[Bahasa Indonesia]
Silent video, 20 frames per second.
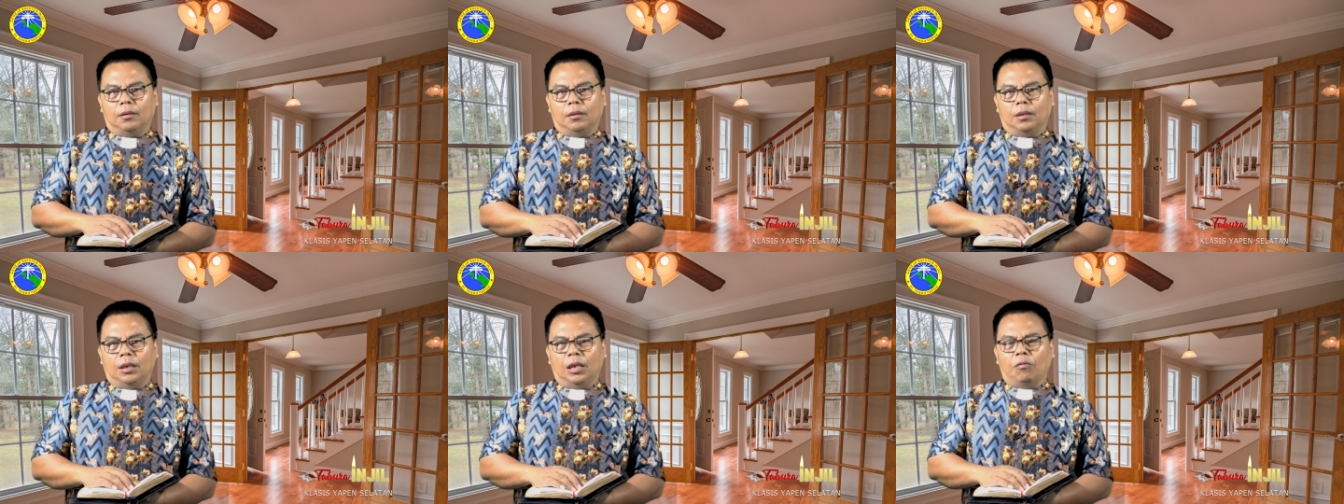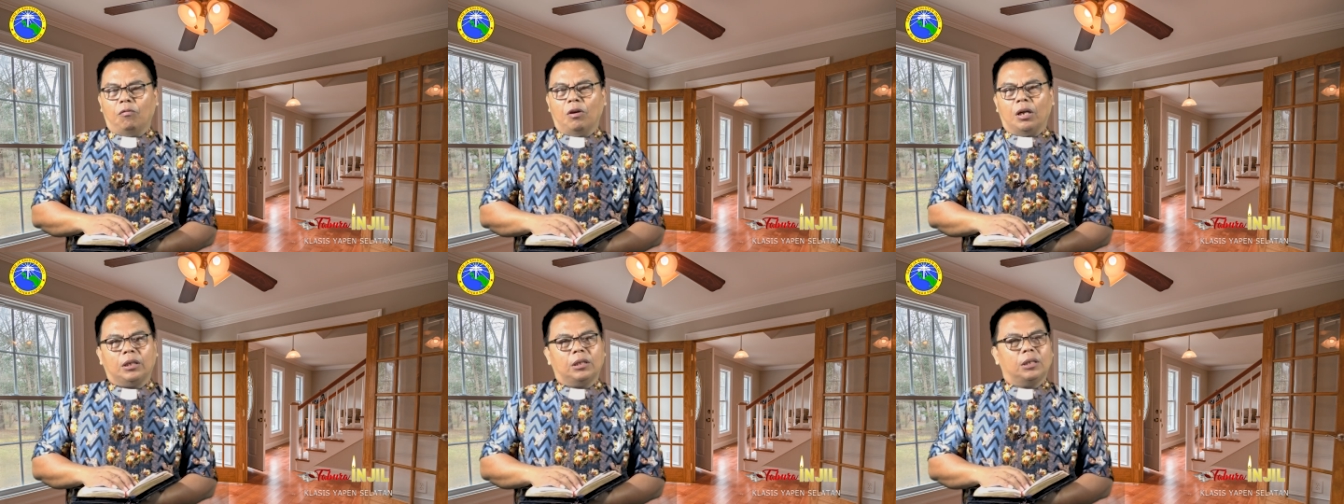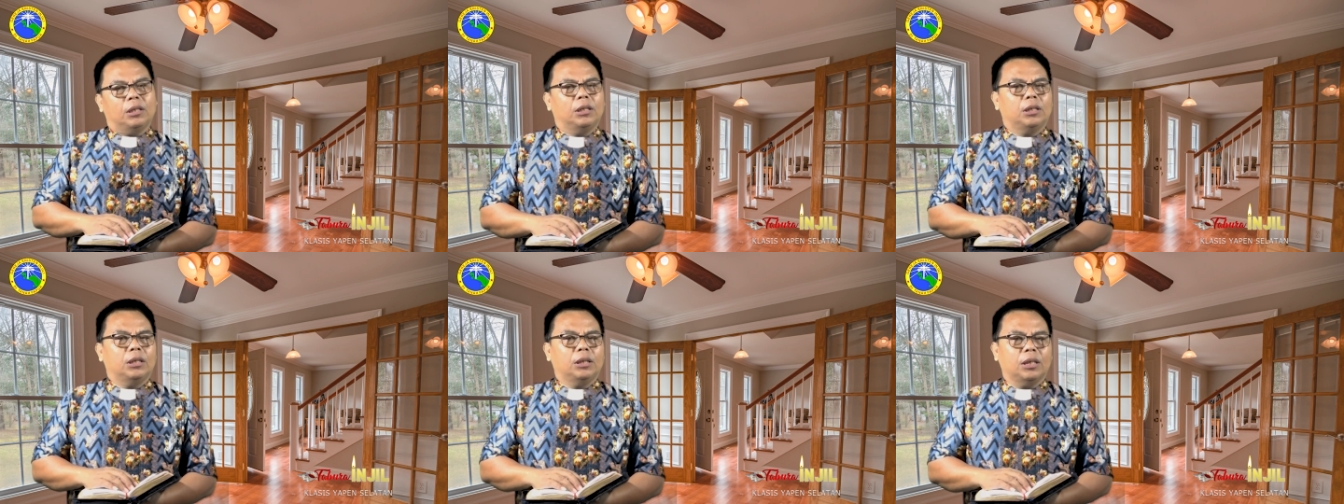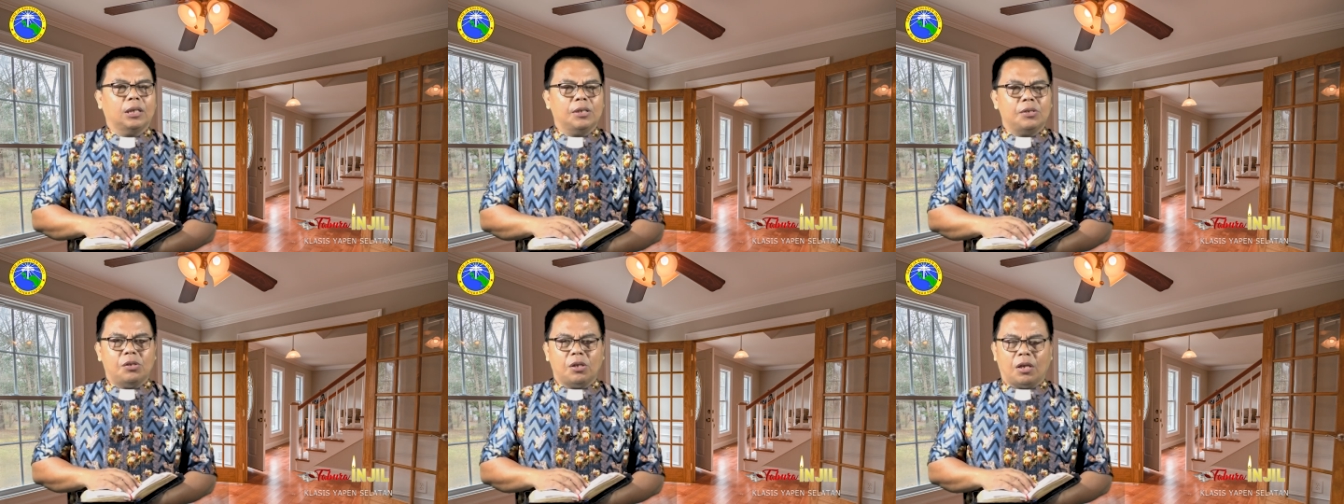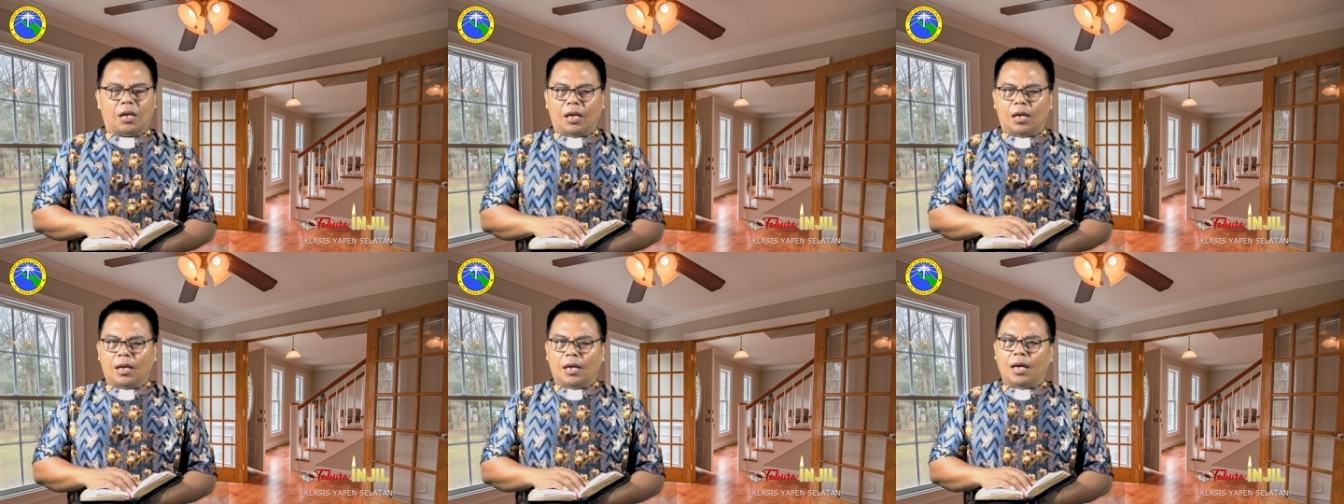Lewat
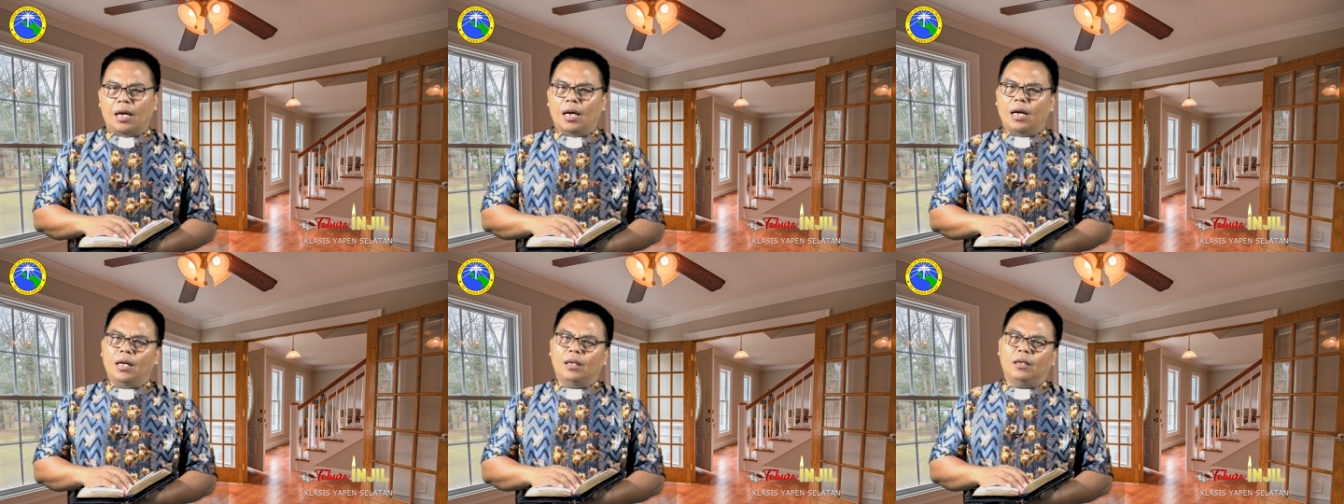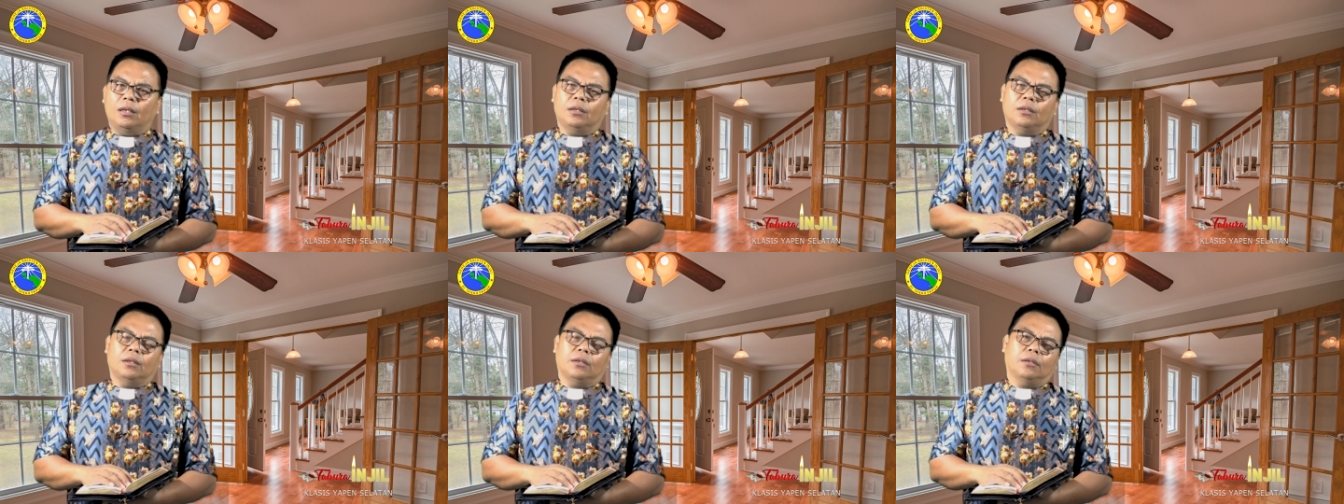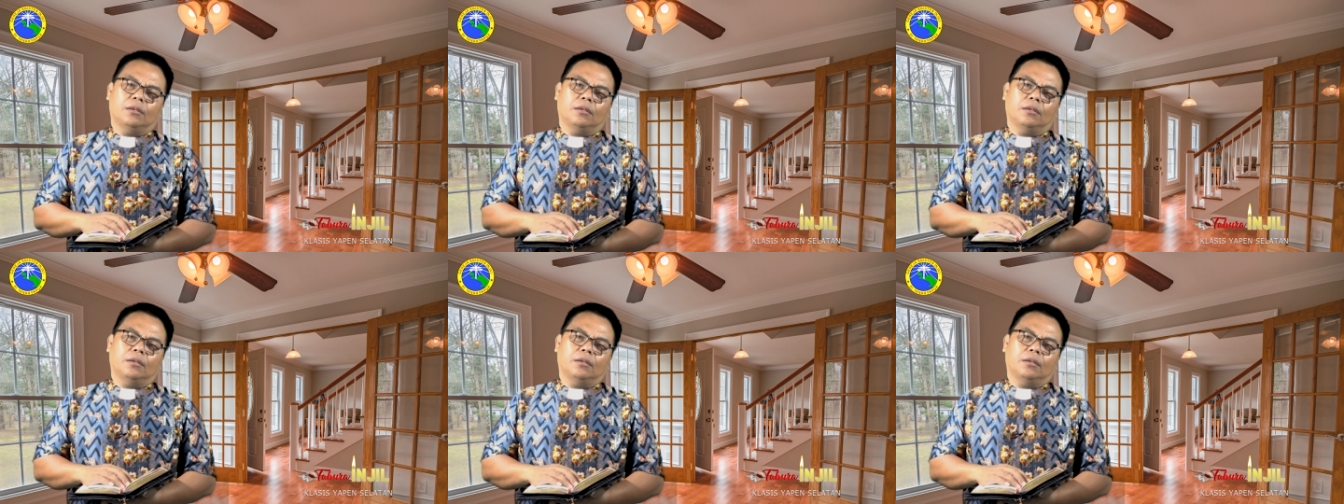keserakahan,